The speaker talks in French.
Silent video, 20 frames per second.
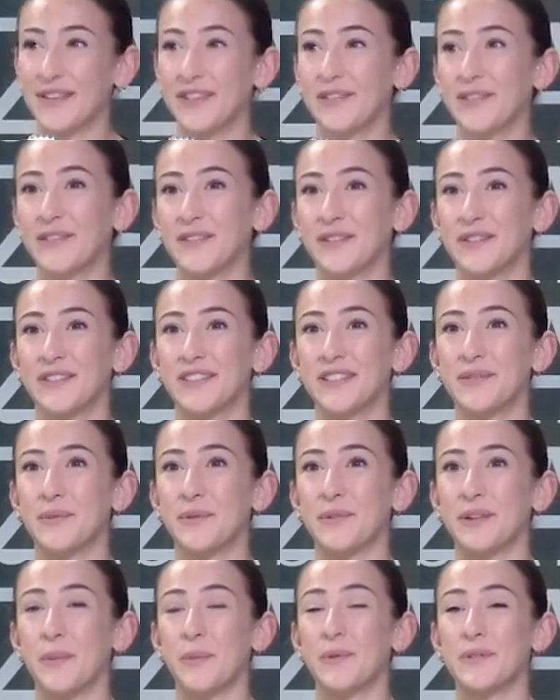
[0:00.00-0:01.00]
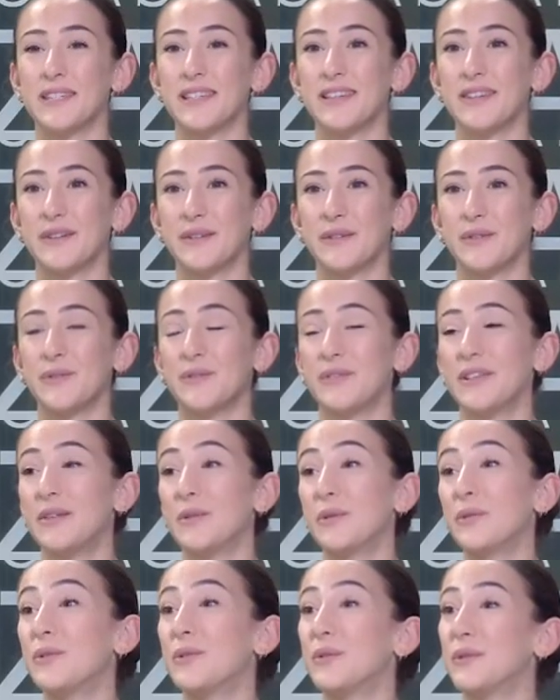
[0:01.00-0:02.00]
euh, on a posté euh, une
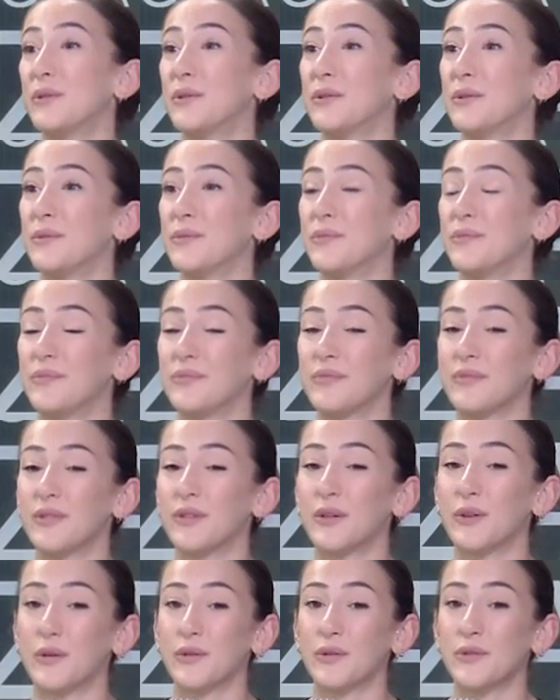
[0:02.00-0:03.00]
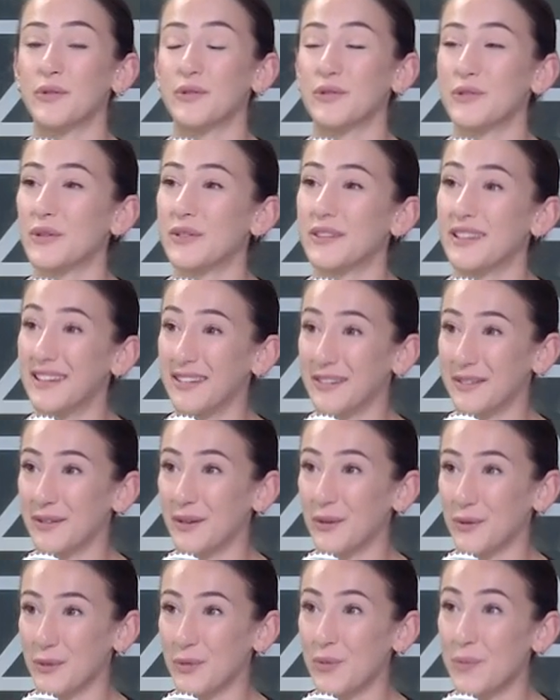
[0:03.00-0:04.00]
vidéo de, de quand je chantais euh,
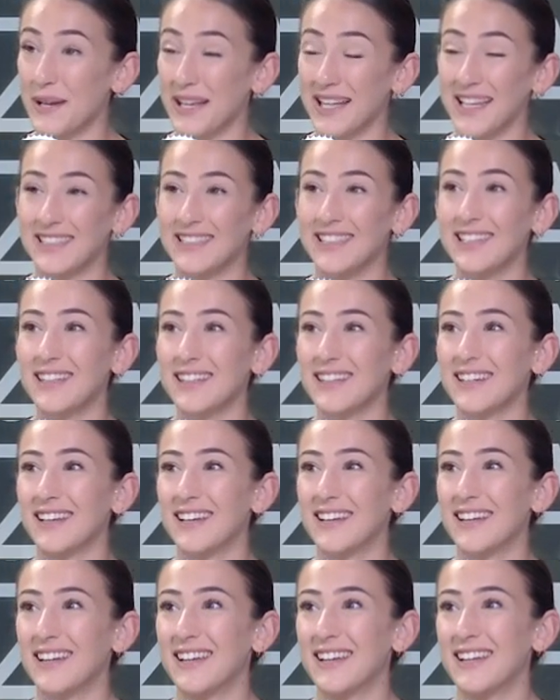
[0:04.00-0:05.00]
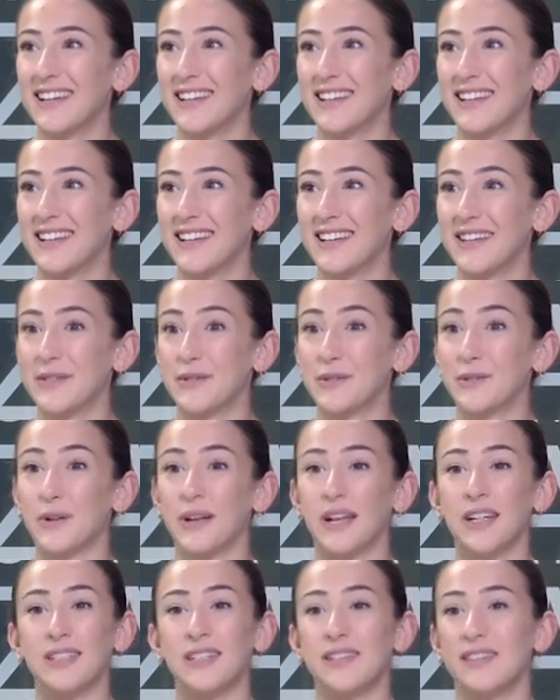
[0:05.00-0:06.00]
dans le groupe éclectique. Ok. Et ce
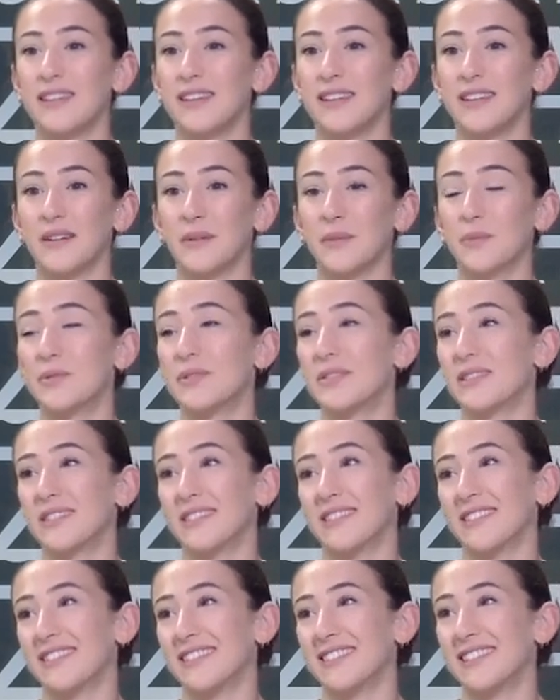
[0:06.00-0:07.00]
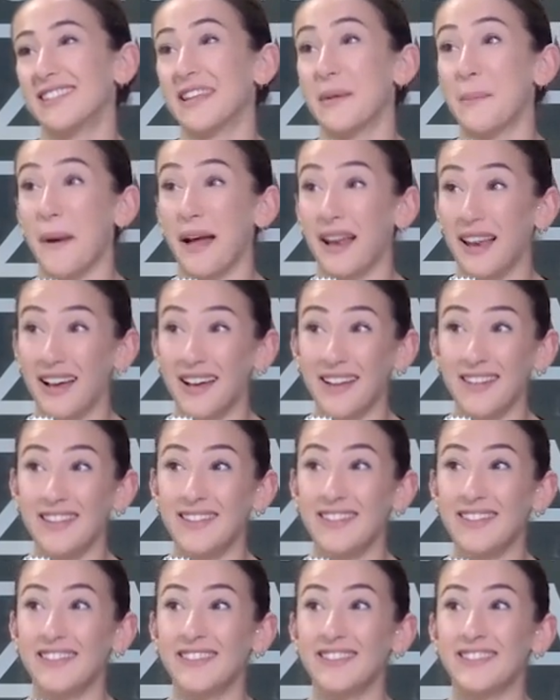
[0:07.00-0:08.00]
jour-là, j'étais en plus j'étais malade,
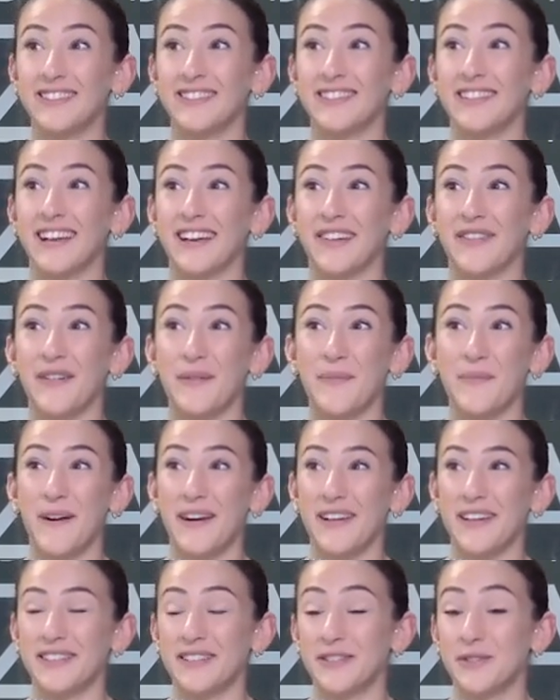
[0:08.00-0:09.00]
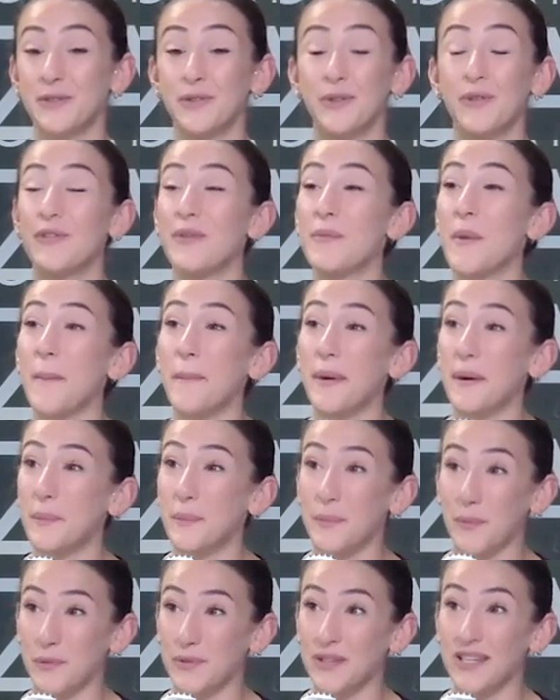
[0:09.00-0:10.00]
je n'arrivais pas, je devais même pas
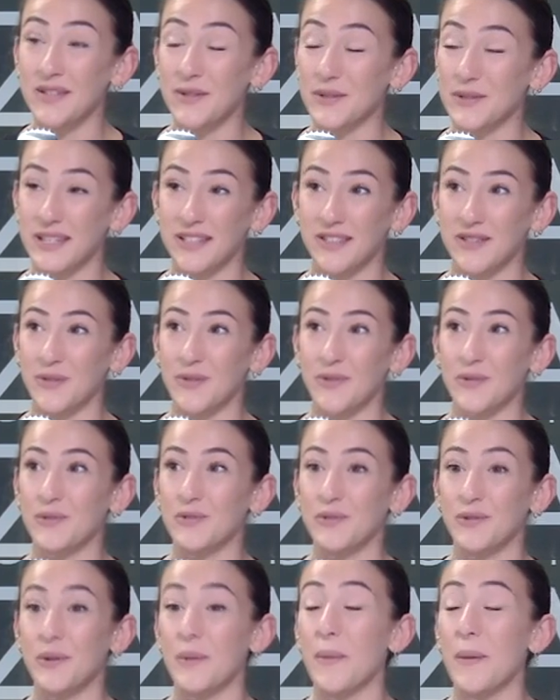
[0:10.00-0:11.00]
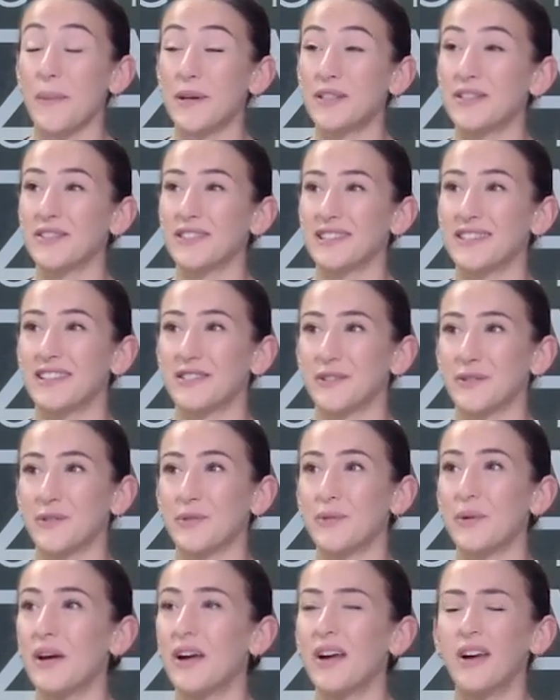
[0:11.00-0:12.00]
monter cette chanson, je devais même pas chanter cette
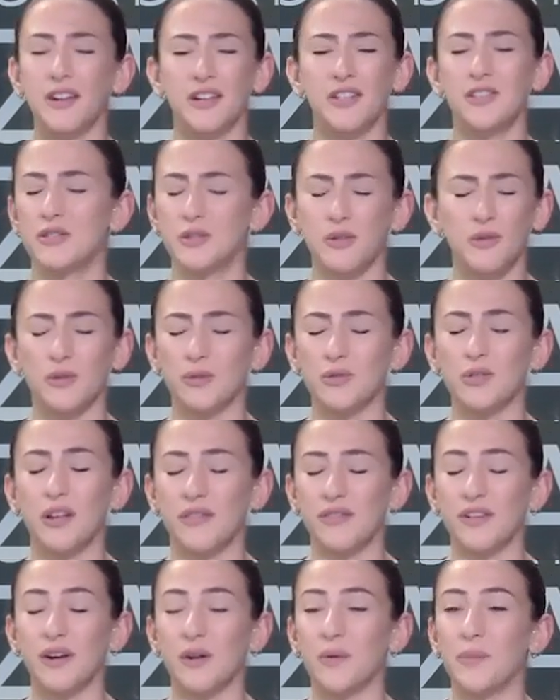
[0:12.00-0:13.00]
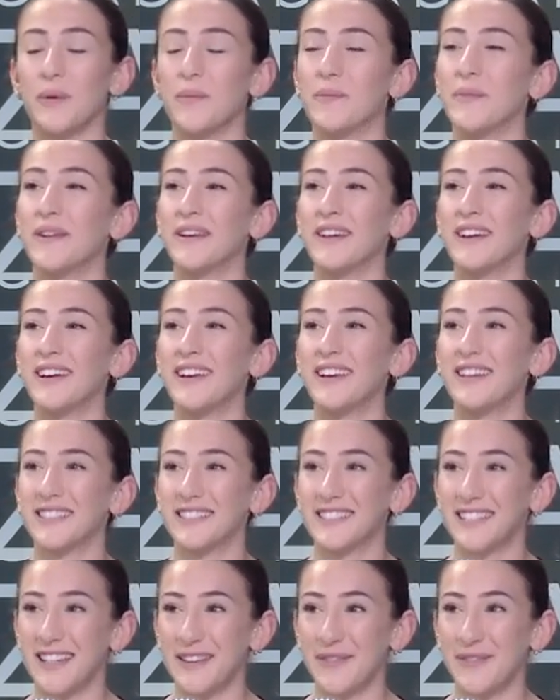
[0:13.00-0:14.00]
chanson. Et j'ai dit non non, je la fais quand même.
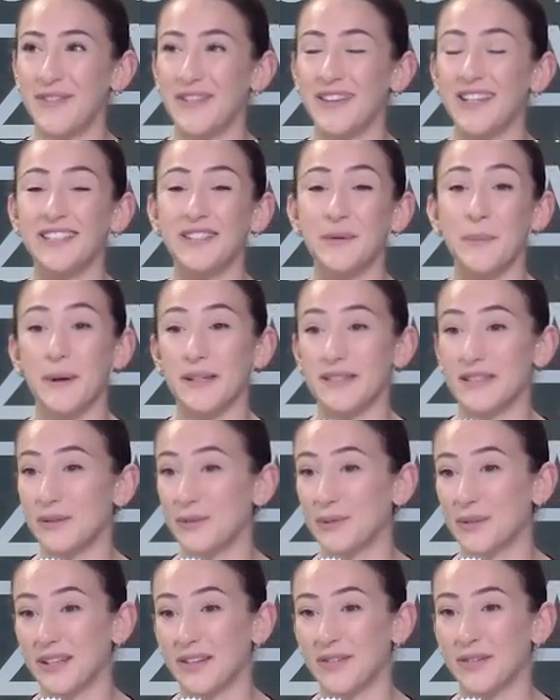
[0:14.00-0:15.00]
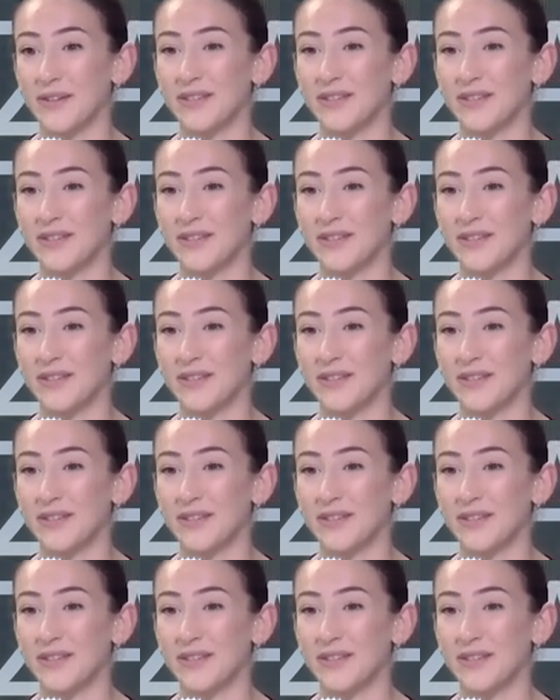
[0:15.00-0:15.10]
Je l'ai fait, j'ai passé toutes les notes